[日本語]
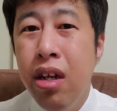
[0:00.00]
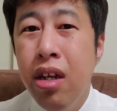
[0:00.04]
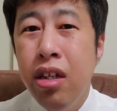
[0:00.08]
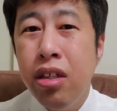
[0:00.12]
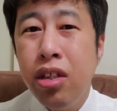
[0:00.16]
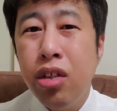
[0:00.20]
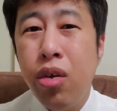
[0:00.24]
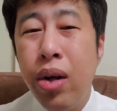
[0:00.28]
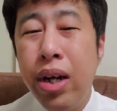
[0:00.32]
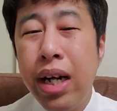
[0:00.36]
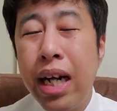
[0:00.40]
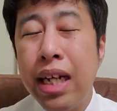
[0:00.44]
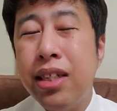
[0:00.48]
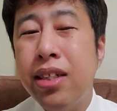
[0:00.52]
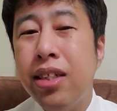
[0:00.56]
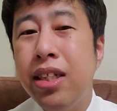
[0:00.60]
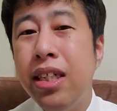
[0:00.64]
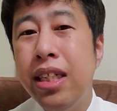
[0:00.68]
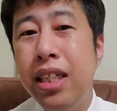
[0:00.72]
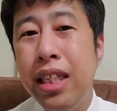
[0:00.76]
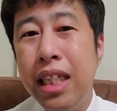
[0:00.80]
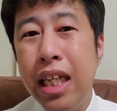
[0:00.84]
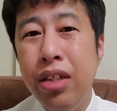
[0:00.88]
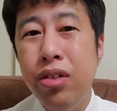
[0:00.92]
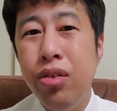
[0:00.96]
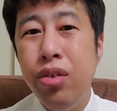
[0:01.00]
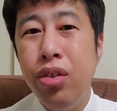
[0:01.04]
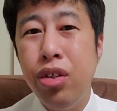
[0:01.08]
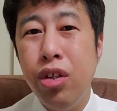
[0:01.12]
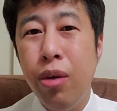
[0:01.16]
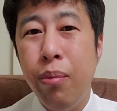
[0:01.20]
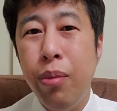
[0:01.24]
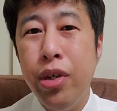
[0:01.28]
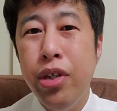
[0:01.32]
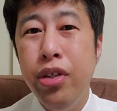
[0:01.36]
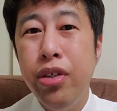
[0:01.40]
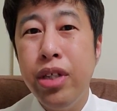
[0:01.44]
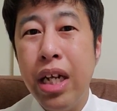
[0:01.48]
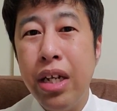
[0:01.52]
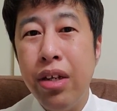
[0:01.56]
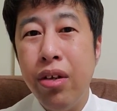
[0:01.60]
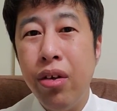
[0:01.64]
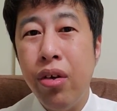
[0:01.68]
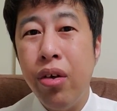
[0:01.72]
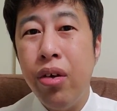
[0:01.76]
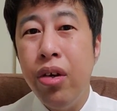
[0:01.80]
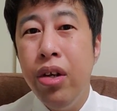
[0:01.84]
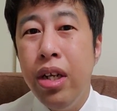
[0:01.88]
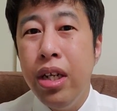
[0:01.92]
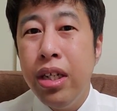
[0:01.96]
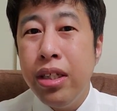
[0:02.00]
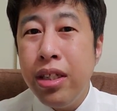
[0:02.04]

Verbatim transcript: それが好きっていう人もいるけど、